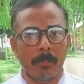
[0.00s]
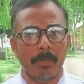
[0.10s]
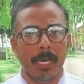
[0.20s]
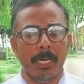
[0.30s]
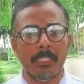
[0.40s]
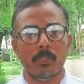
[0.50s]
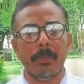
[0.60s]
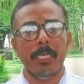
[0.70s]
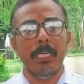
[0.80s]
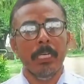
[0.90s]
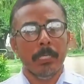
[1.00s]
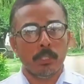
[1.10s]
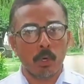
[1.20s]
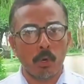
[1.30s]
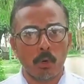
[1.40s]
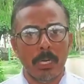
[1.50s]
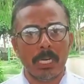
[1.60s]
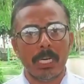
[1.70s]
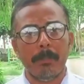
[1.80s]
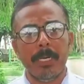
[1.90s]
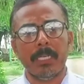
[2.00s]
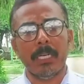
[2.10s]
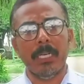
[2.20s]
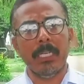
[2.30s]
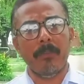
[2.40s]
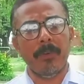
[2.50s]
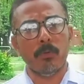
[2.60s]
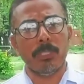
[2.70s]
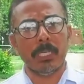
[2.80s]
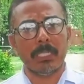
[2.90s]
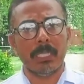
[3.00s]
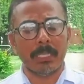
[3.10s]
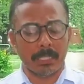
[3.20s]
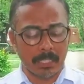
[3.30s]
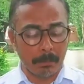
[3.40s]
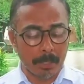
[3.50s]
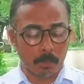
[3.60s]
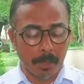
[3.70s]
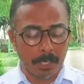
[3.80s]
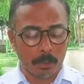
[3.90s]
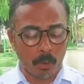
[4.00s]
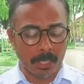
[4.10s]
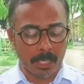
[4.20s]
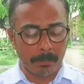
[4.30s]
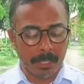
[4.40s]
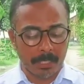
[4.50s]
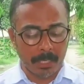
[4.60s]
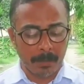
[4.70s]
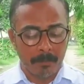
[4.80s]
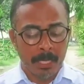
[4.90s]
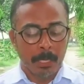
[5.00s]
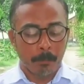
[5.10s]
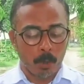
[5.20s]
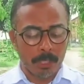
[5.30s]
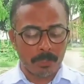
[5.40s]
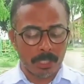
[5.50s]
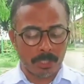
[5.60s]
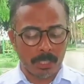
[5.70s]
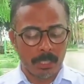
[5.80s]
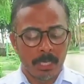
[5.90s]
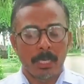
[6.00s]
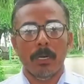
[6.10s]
सामने आए हैं जिसमें चोरों को लेकर अपडेट करें या फिर उसे के साथ टिम्बर स्मगलर्स को लेकर अपडेट करें पुलिस स्टेशन